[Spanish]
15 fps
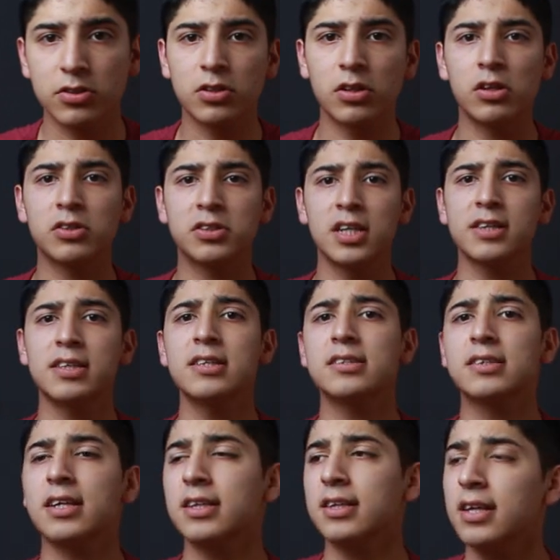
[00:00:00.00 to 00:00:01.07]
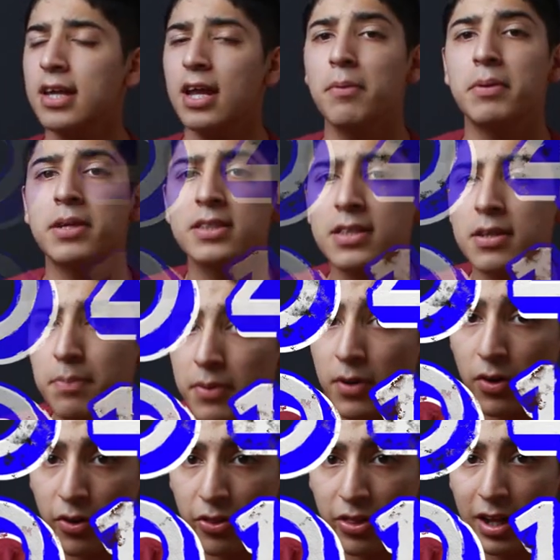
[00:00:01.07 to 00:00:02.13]
son los settings que tenía al
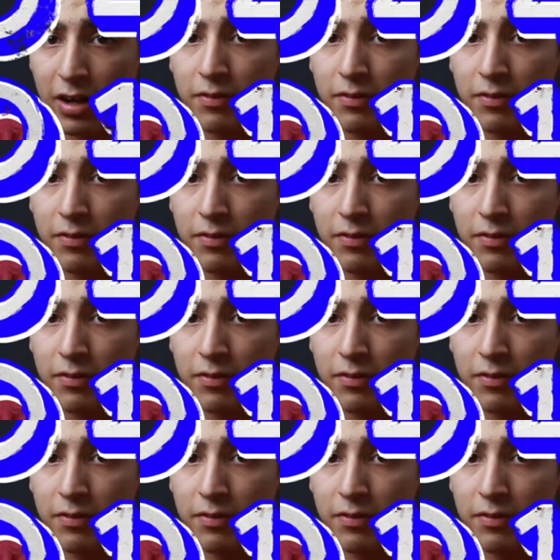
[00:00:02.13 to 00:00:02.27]
principio del